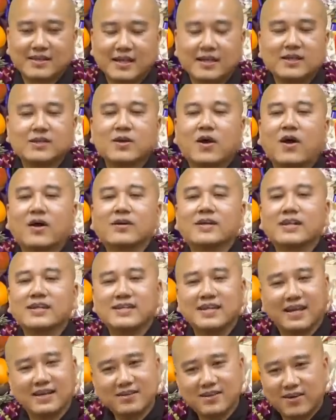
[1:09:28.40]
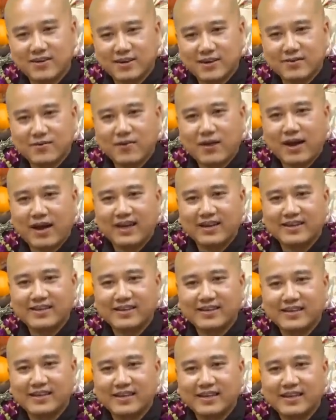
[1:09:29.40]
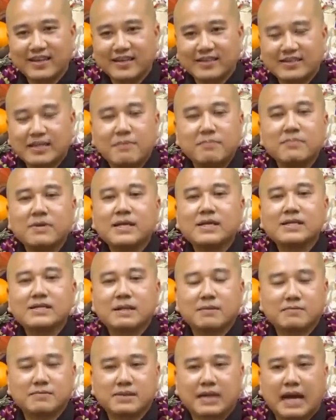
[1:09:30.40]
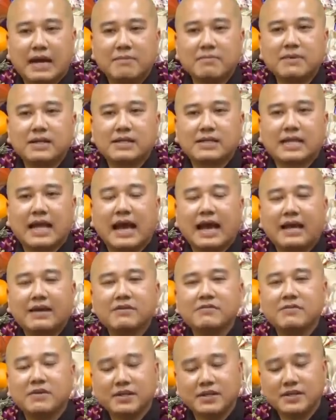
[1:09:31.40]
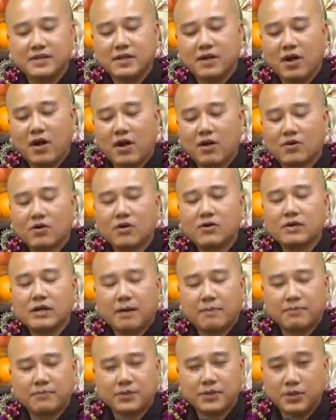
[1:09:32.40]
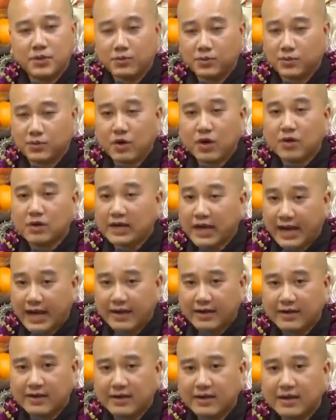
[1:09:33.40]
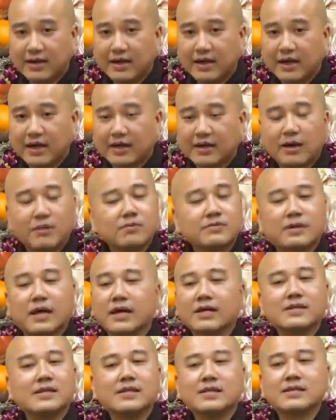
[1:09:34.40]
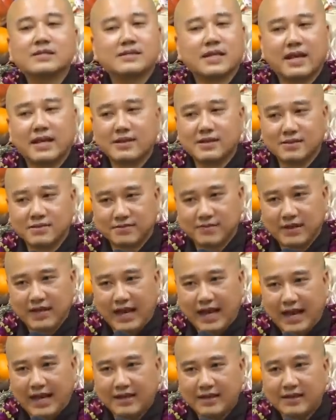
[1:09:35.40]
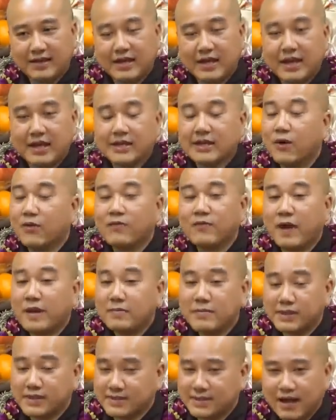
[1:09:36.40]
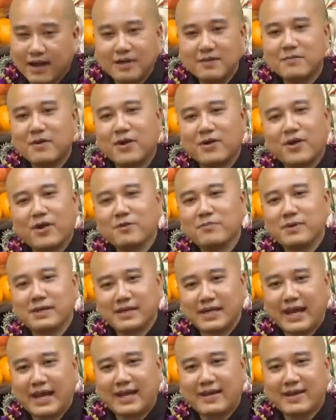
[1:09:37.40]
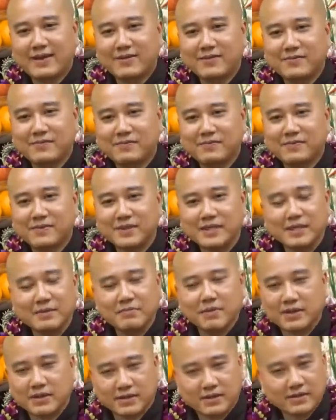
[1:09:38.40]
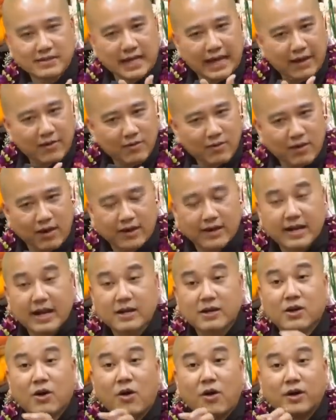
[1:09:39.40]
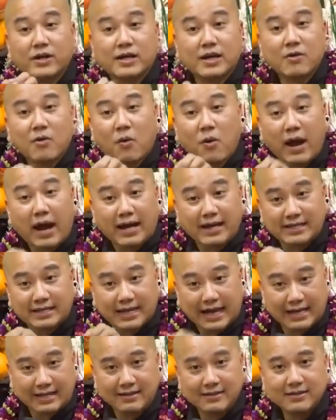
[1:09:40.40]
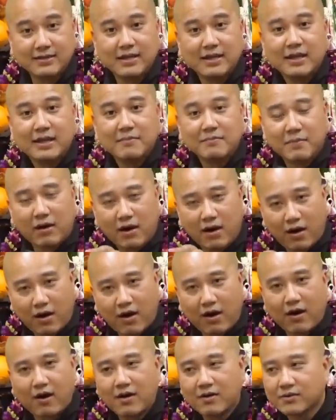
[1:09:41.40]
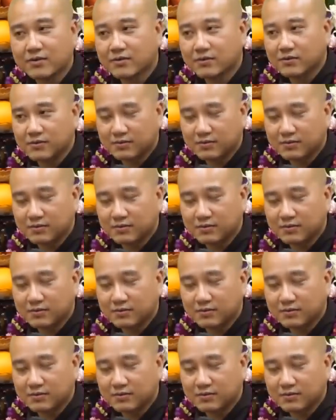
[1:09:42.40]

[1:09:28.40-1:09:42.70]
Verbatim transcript: thỉnh thoảng nên dẫn họ ra ngoài. Tâm lý trầm cảm là tại vì họ có gặp nhiều khó khăn, không thể chia sẻ được với ai. Đâu phải mình tới mà họ nói mình nghe đâu, nhưng mình cứ kéo họ ra khỏi cái hoàn cảnh mà họ